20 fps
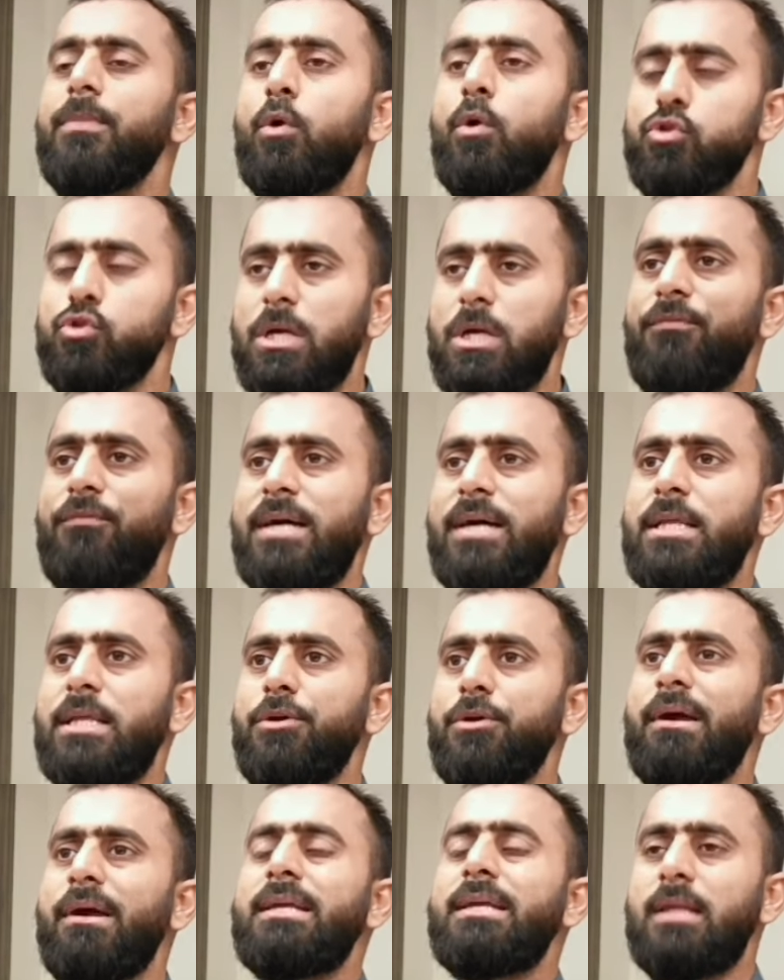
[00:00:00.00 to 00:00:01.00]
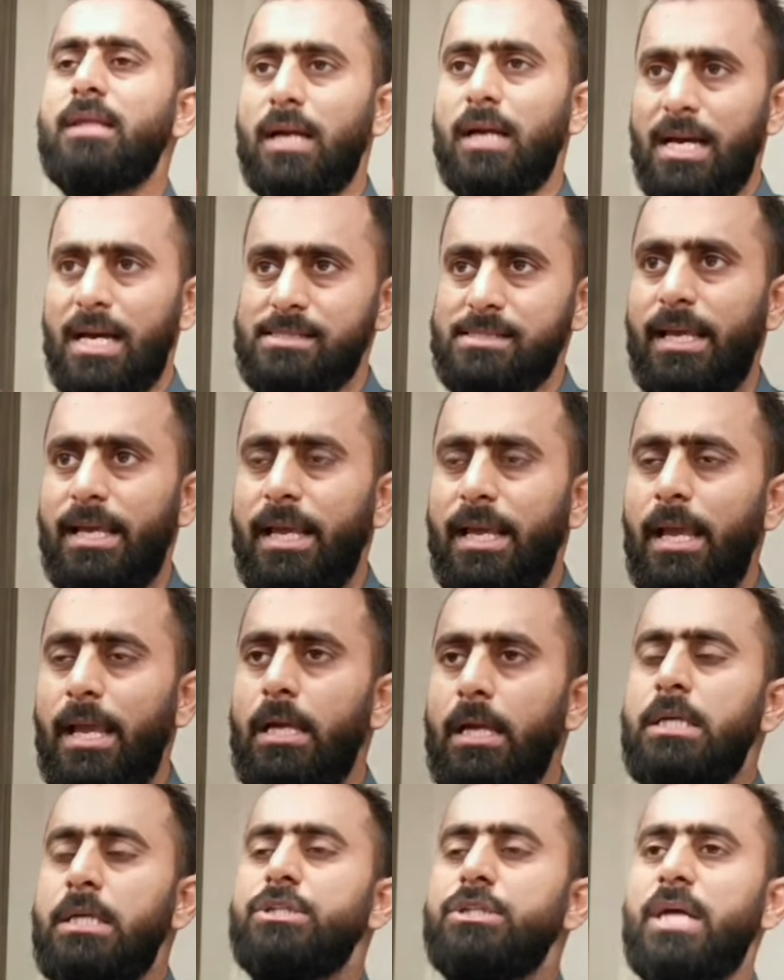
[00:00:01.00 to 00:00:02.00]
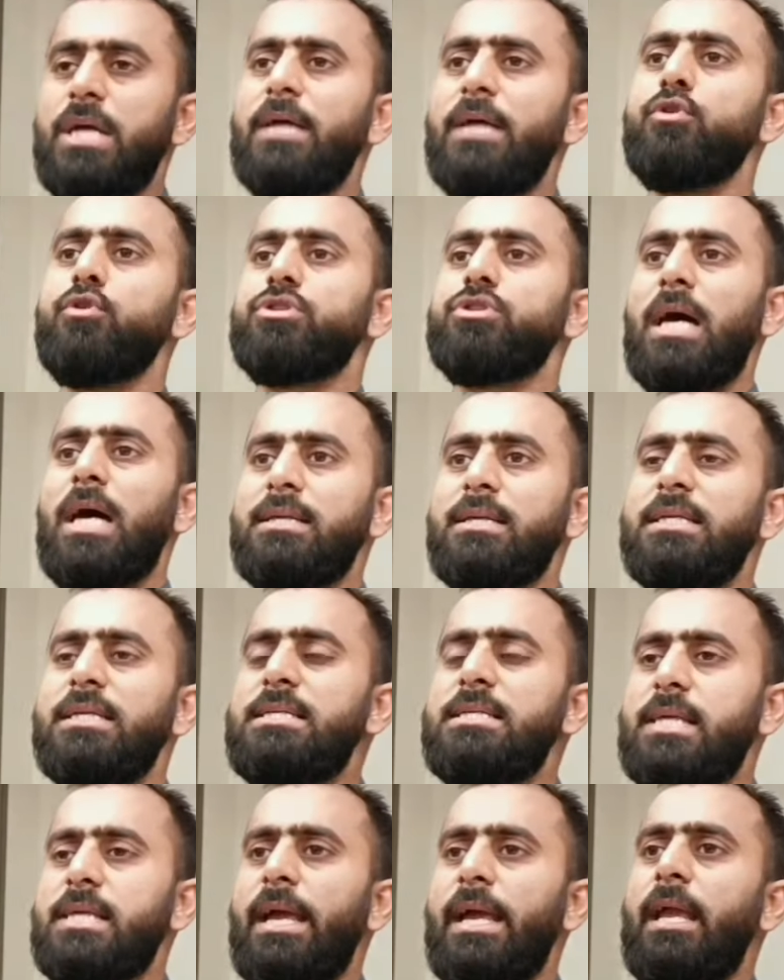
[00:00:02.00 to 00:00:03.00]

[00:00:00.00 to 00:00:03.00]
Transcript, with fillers: उसका फायदा ये होगा कि दरखास्त देंगे शायद दो चार जजेस कहें